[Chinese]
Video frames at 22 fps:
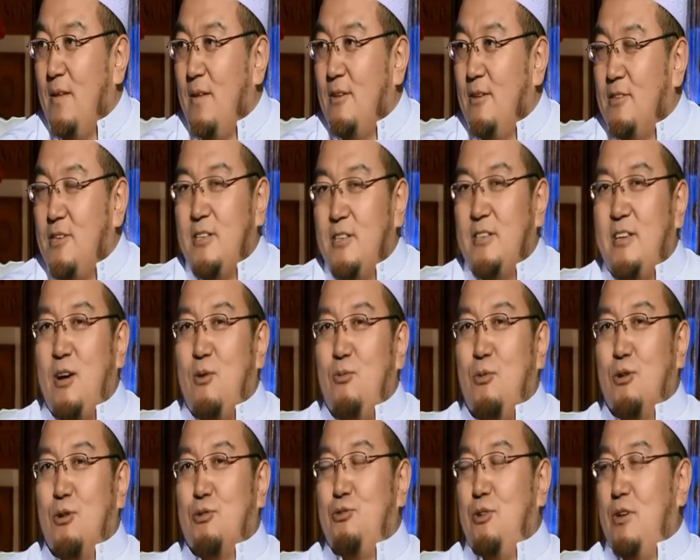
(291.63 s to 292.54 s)
今天
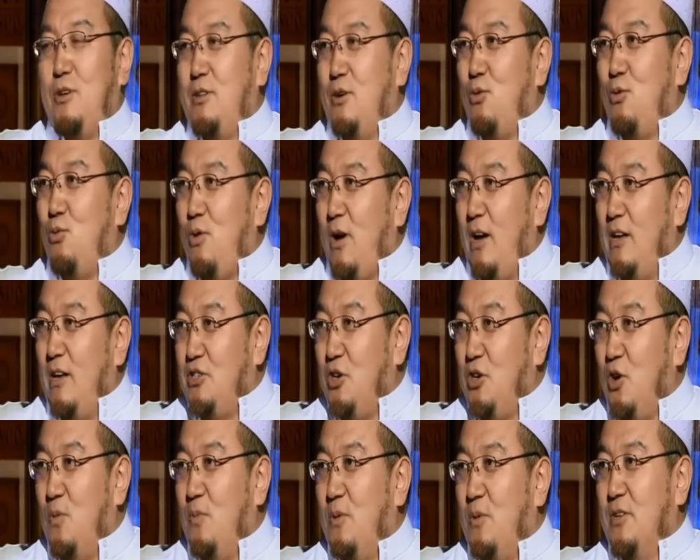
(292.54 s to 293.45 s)
我觉得坏
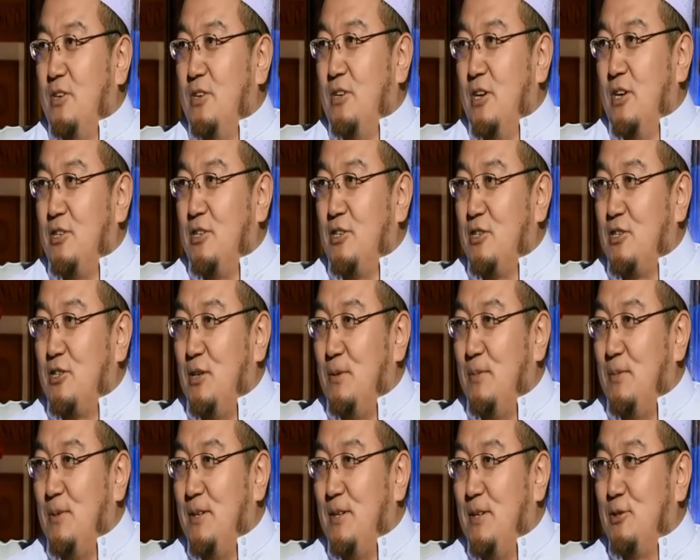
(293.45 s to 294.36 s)
教门的人是什
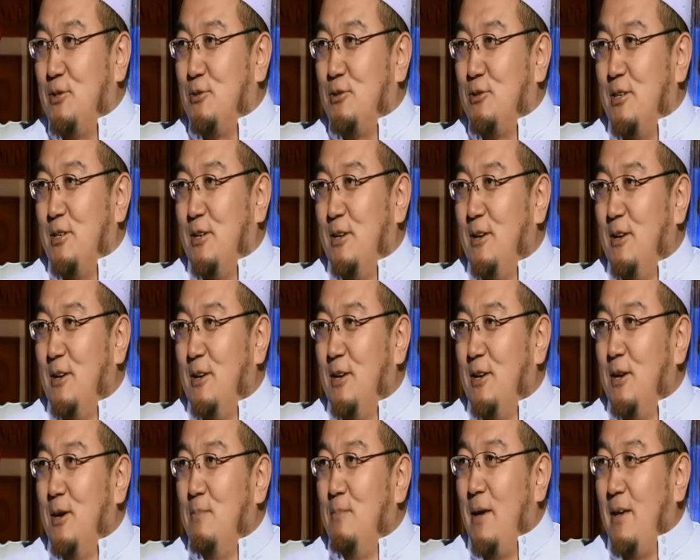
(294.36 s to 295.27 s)
么呢？就是
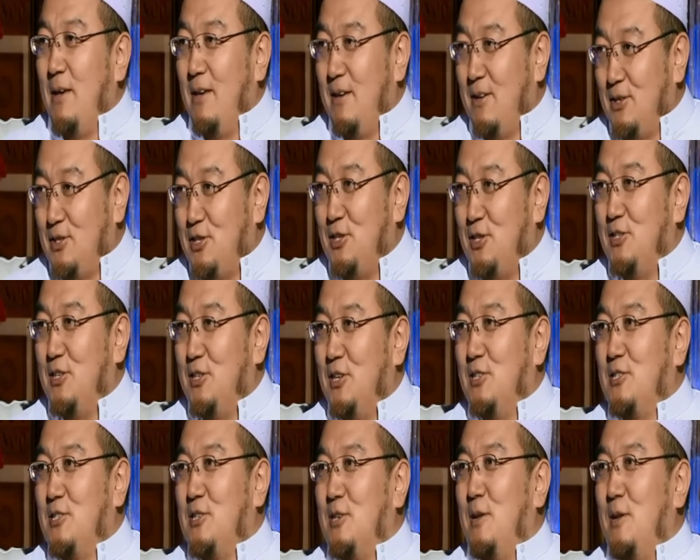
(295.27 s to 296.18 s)
每个清
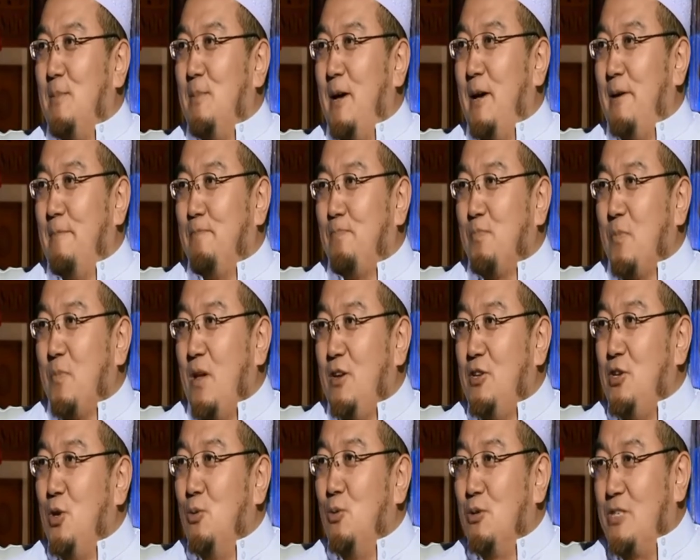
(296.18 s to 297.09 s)
真寺里面
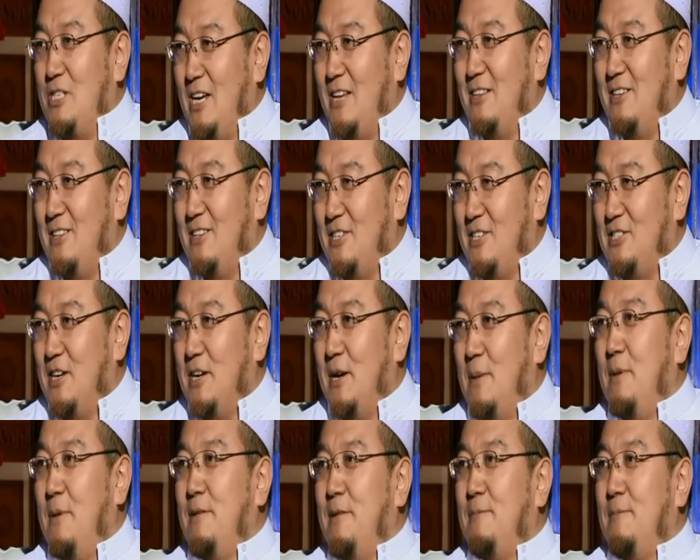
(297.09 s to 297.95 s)
有钱的那些人们。